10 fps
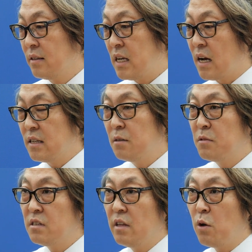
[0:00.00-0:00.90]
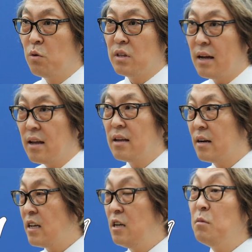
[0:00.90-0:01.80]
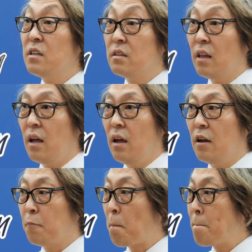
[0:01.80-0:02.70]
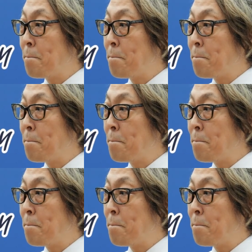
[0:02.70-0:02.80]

제가 지금 쓴 내용은 딴 게 아니라 힘이 들 때